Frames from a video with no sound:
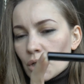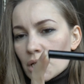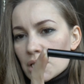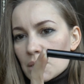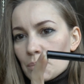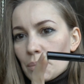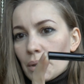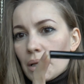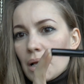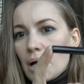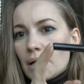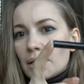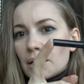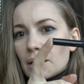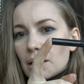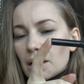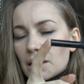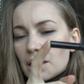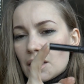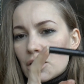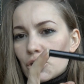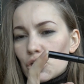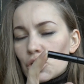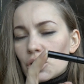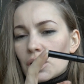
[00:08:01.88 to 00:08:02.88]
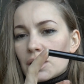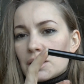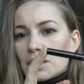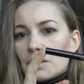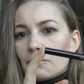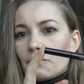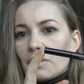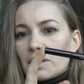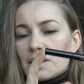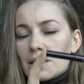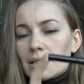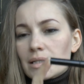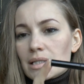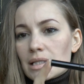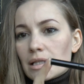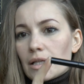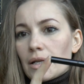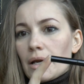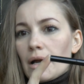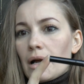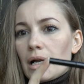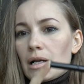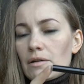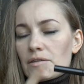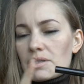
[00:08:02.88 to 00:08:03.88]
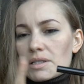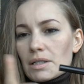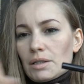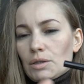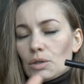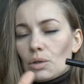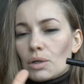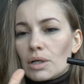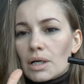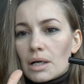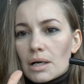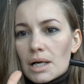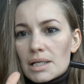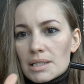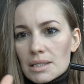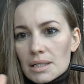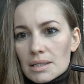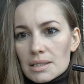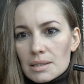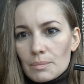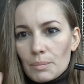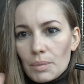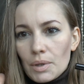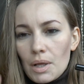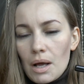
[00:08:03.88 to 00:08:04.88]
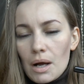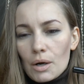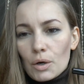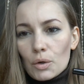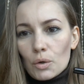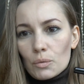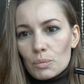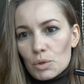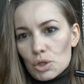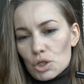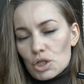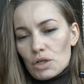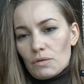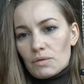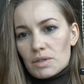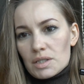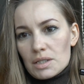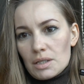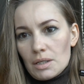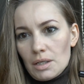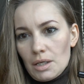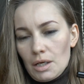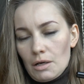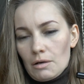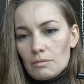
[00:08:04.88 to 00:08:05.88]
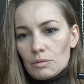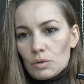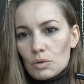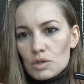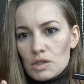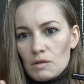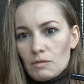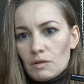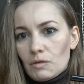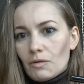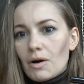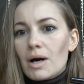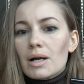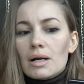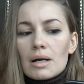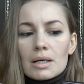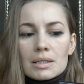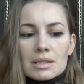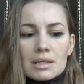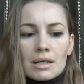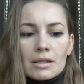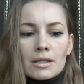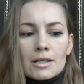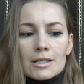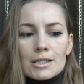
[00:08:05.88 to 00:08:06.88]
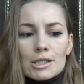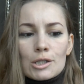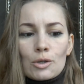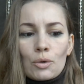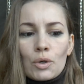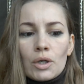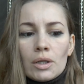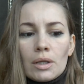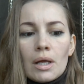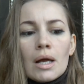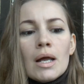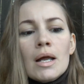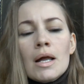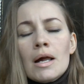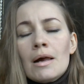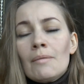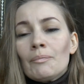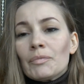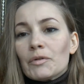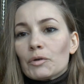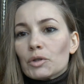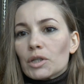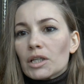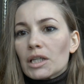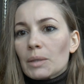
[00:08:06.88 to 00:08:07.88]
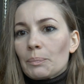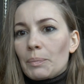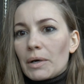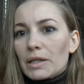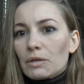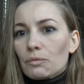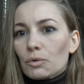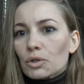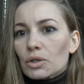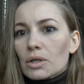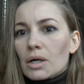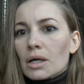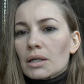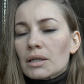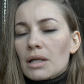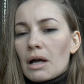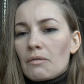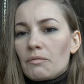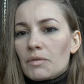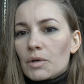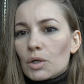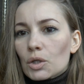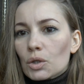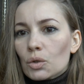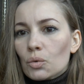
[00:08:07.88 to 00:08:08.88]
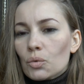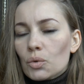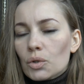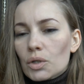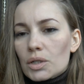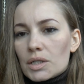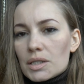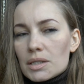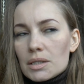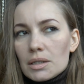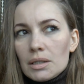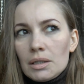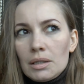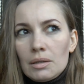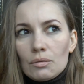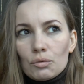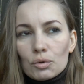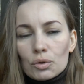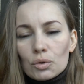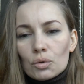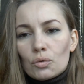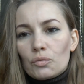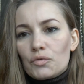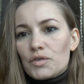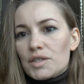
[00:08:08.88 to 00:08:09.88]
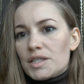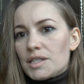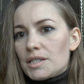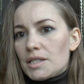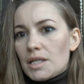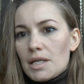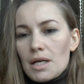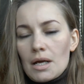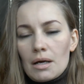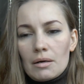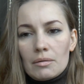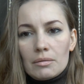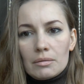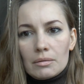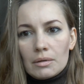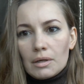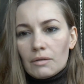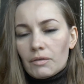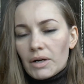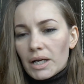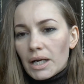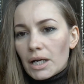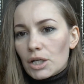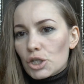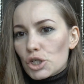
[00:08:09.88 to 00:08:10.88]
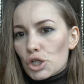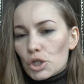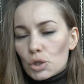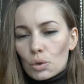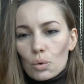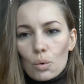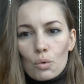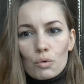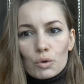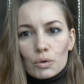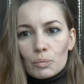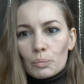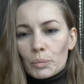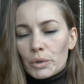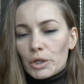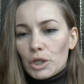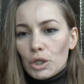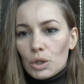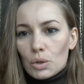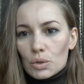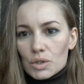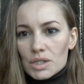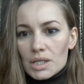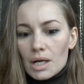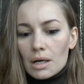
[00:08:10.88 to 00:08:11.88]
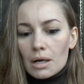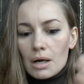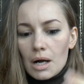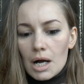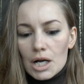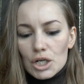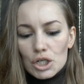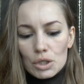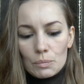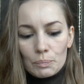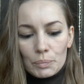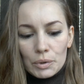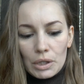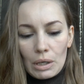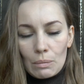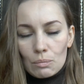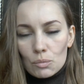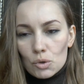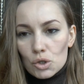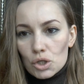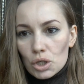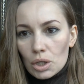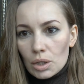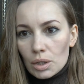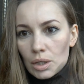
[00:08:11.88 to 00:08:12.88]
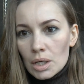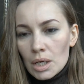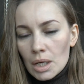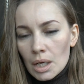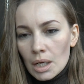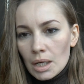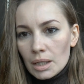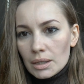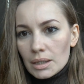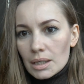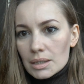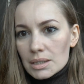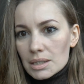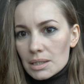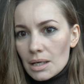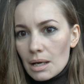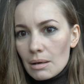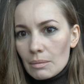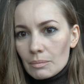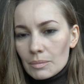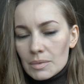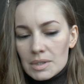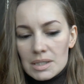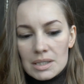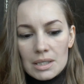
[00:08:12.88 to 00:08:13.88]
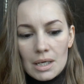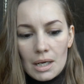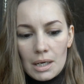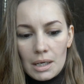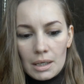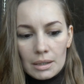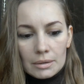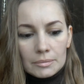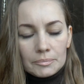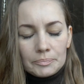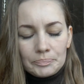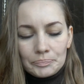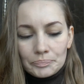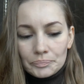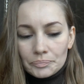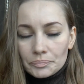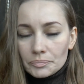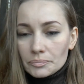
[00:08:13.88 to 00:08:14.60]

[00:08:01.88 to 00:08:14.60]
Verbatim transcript: у нас была аналогичная, один в один с Лореалевской, только разница была огромнейшая в цене, то есть в два раза она стоила. Вот эта подводка к нам нам вернулась, и вот, ну, все говорят, что вот мы ее закажем, потому что на самом деле